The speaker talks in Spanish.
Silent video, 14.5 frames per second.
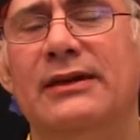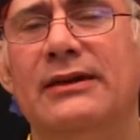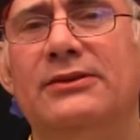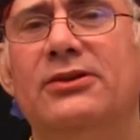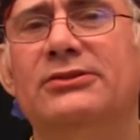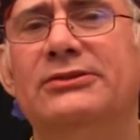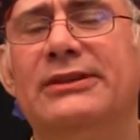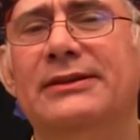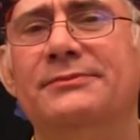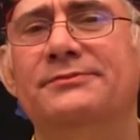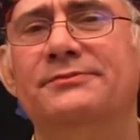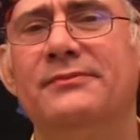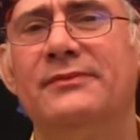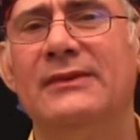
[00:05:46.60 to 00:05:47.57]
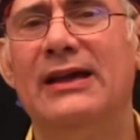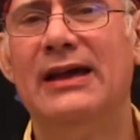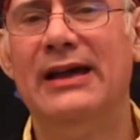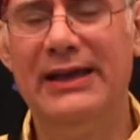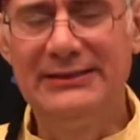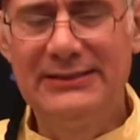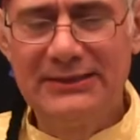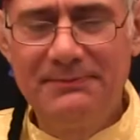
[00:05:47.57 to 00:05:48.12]
Entonces,
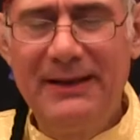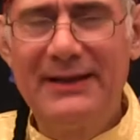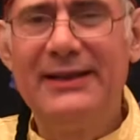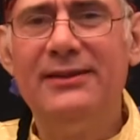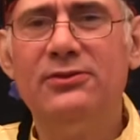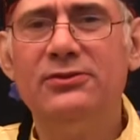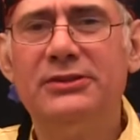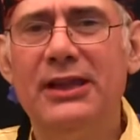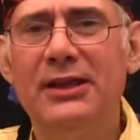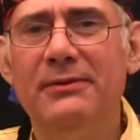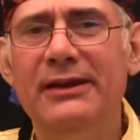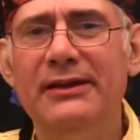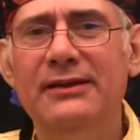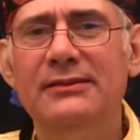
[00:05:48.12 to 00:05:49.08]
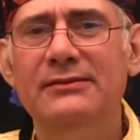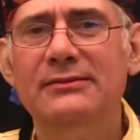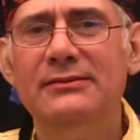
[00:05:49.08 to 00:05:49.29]
esas paredes que ustedes ven,